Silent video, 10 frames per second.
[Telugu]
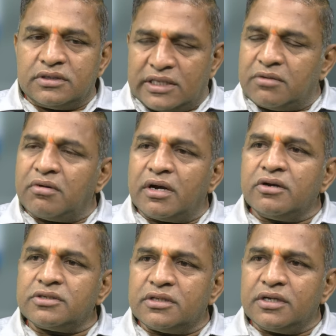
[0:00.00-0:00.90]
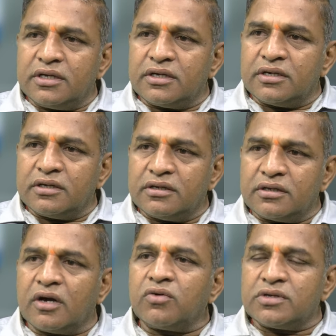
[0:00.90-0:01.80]
చంద్రబాబు నాయుడు వస్తే
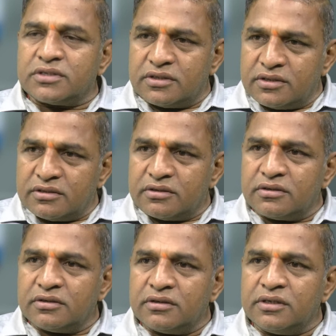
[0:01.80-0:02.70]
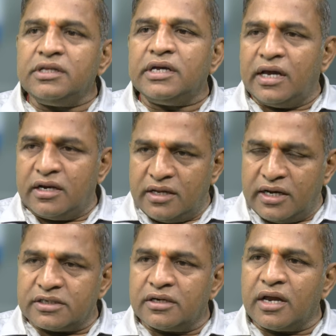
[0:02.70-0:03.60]
కరువు వస్తుంది ఇది ఆయన
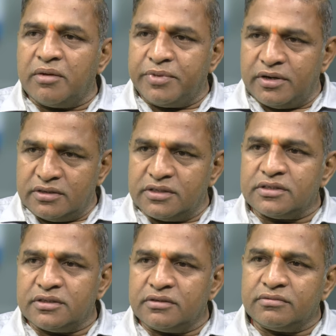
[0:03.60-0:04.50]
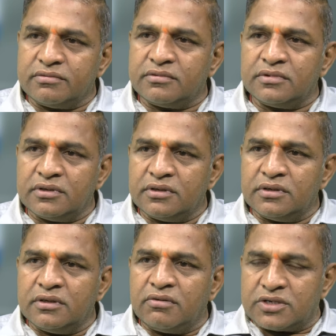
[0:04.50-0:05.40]
ఎలక్షన్ క్యాంపెయిన్లో చేసింది
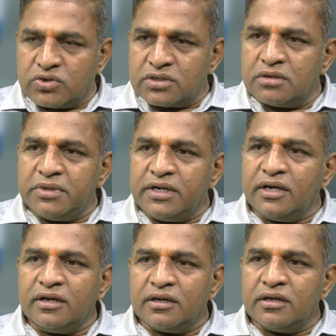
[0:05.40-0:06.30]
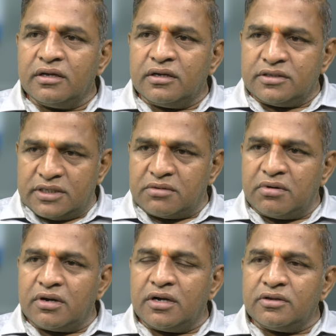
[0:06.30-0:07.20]
వాళ్ళ సోషల్ మీడియా
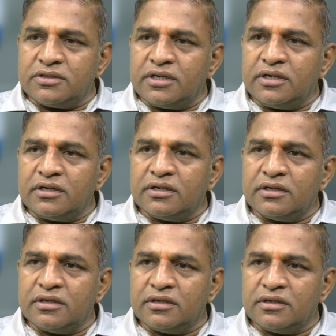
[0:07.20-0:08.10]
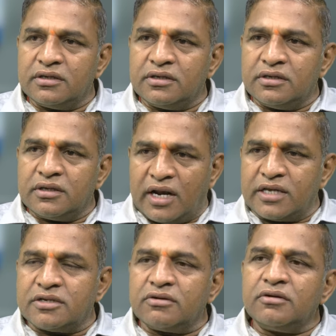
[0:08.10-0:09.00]
చంద్రబాబు నాయుడు వస్తే
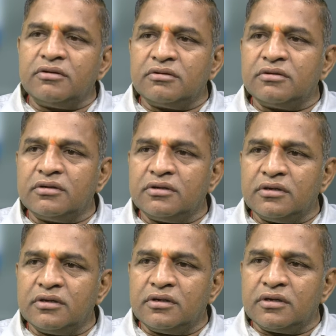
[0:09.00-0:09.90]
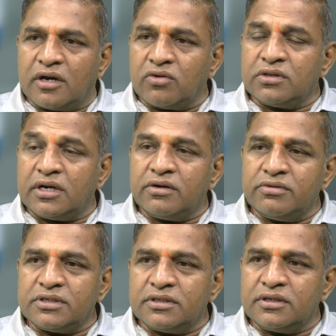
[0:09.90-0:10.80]
రాష్ట్రంలో కరువు
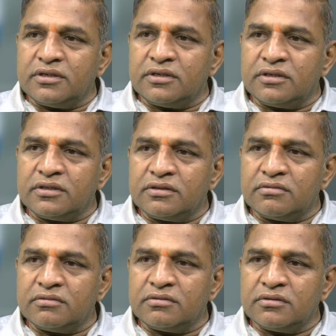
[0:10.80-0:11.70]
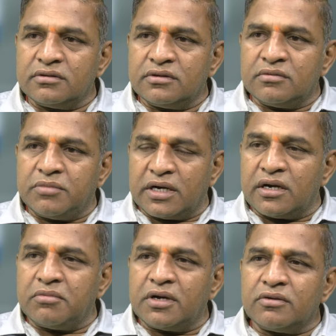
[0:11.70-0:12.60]
తాండవిస్తుంది
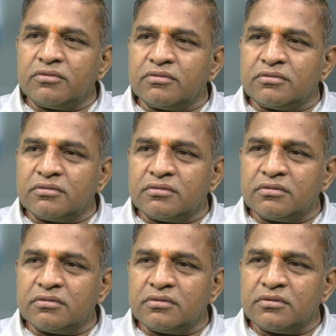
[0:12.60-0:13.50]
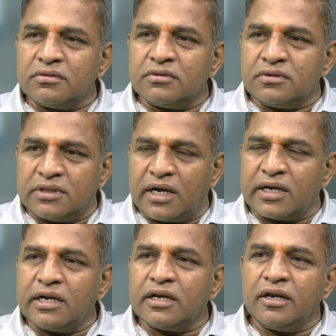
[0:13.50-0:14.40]
పంటలు పండవు
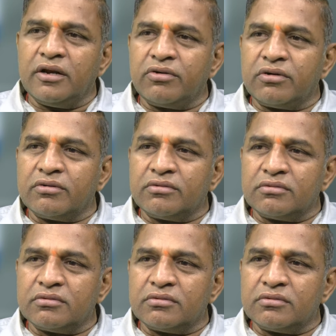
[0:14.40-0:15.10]
తాగడానికి నీళ్లుండవు